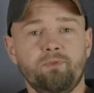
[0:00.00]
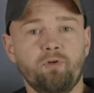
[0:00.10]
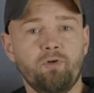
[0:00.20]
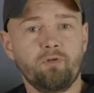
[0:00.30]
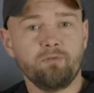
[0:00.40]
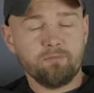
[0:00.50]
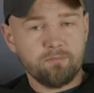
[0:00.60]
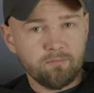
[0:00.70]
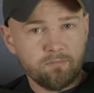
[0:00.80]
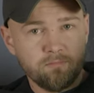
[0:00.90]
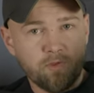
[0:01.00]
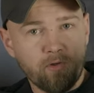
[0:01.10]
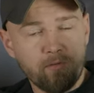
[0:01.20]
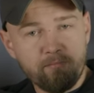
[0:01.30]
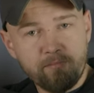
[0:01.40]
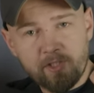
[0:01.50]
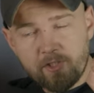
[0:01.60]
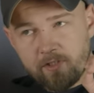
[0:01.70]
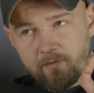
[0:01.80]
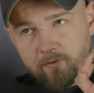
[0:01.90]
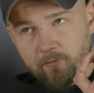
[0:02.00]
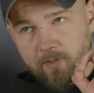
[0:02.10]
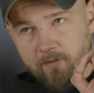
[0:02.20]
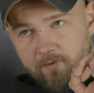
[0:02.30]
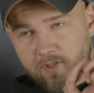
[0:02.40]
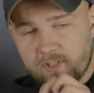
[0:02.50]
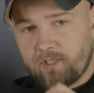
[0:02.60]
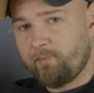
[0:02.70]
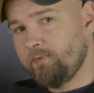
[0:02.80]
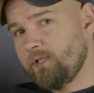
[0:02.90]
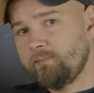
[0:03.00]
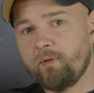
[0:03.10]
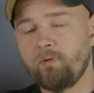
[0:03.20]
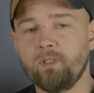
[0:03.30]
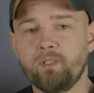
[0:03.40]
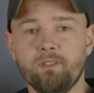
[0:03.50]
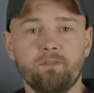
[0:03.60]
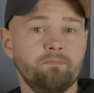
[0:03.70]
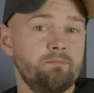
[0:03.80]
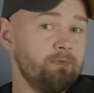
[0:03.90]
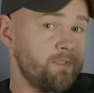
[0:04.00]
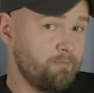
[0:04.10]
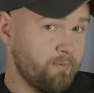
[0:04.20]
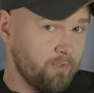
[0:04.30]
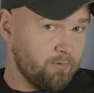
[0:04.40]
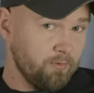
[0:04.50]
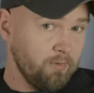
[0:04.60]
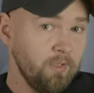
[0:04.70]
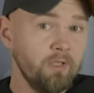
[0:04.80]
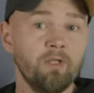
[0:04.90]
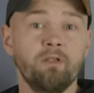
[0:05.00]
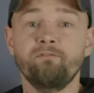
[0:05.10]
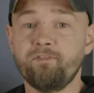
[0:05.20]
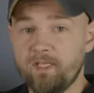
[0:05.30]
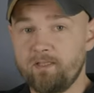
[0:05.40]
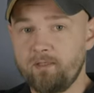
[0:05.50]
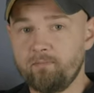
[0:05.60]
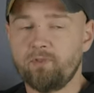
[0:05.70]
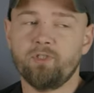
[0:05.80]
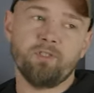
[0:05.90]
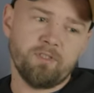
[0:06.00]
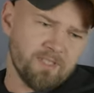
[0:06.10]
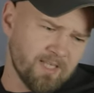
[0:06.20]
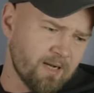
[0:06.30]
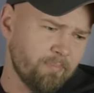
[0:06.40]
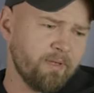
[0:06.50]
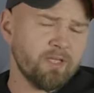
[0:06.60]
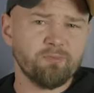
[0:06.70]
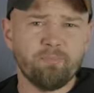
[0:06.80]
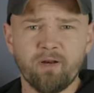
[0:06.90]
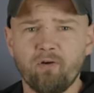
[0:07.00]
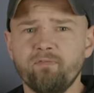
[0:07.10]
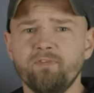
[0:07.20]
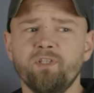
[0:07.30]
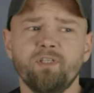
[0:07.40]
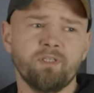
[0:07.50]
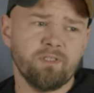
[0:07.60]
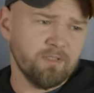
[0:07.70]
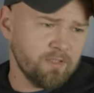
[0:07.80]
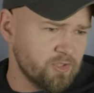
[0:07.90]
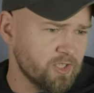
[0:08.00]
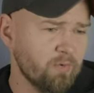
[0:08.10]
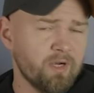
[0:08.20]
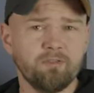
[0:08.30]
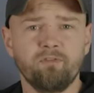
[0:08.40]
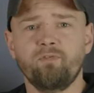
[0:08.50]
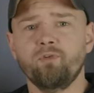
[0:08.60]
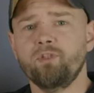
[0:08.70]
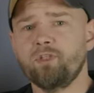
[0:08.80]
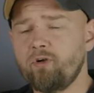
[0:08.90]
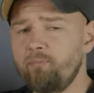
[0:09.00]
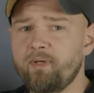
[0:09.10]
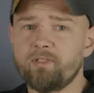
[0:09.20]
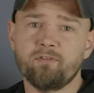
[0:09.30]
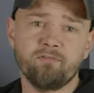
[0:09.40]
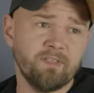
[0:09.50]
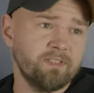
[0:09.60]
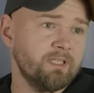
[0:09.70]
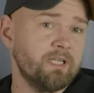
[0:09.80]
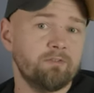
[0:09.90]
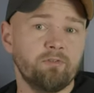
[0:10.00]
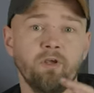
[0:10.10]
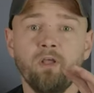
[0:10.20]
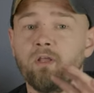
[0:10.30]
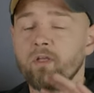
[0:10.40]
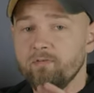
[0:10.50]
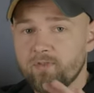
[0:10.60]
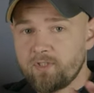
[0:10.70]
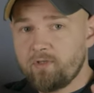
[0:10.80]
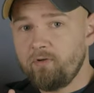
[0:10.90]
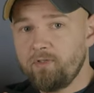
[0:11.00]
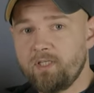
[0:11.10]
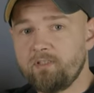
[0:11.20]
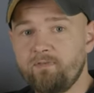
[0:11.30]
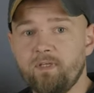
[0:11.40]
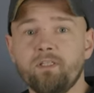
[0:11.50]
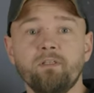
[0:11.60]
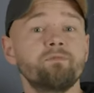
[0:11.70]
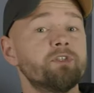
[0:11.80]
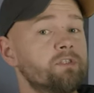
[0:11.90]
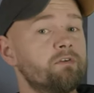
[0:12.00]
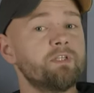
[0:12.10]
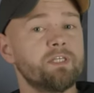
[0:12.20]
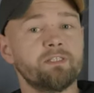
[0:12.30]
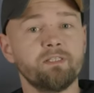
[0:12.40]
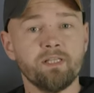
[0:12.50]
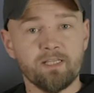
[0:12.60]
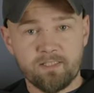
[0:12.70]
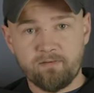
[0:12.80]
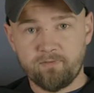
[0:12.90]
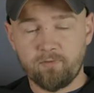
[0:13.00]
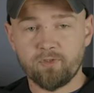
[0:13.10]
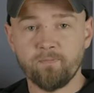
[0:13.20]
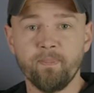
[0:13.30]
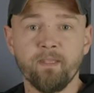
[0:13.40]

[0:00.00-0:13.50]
to mieści w sobie wszystkie podzespoły splitu, w jednym, czyli skraplacz, parownik, y, grzałka do wody, kompresor, wentylator. Wszystko jest w jednym, wszystko jest na zewnątrz.